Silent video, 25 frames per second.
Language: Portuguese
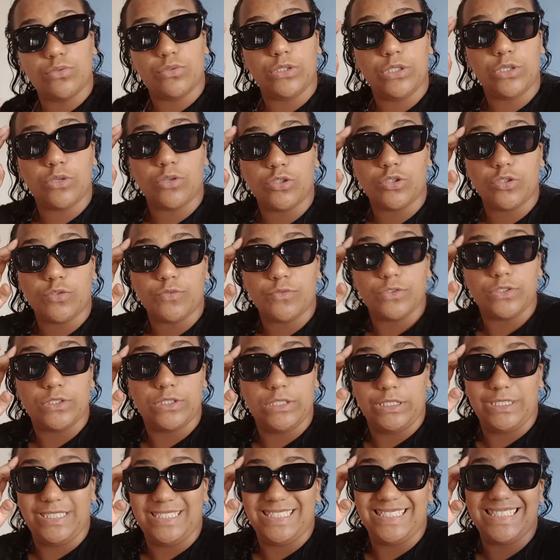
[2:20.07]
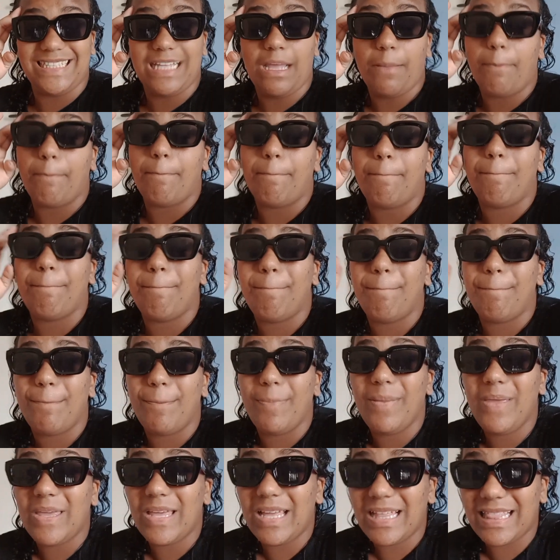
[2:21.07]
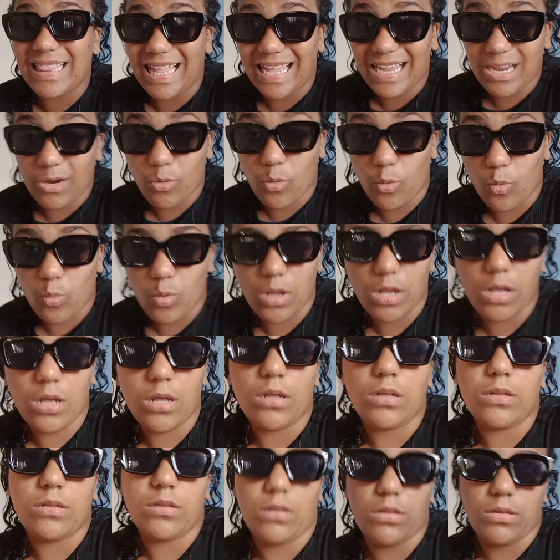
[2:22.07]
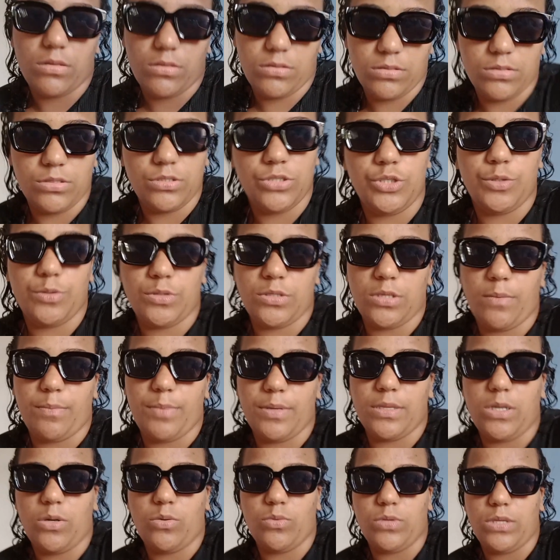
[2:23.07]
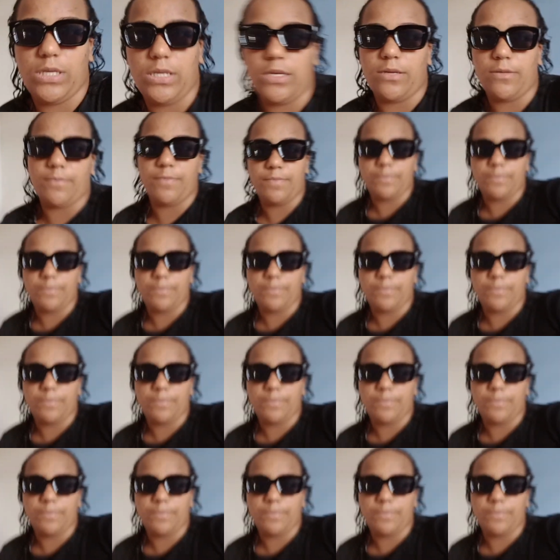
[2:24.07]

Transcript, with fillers: Encontro vocês na Lagoa de São Pedro Aldeia.